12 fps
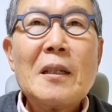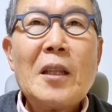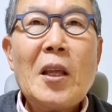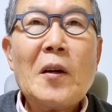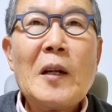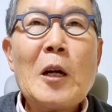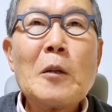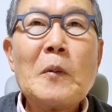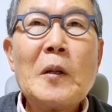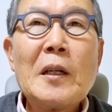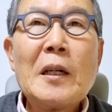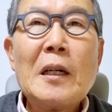태어나고
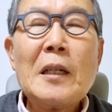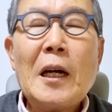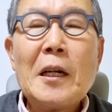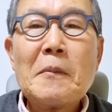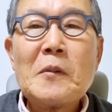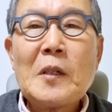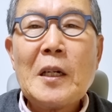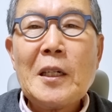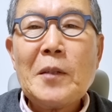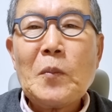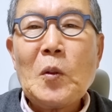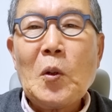보니까 할아버지가
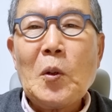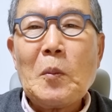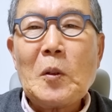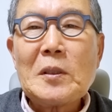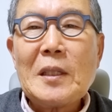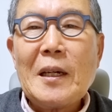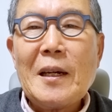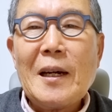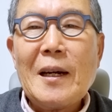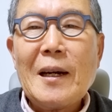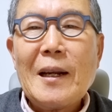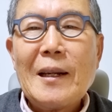김동호 목사야.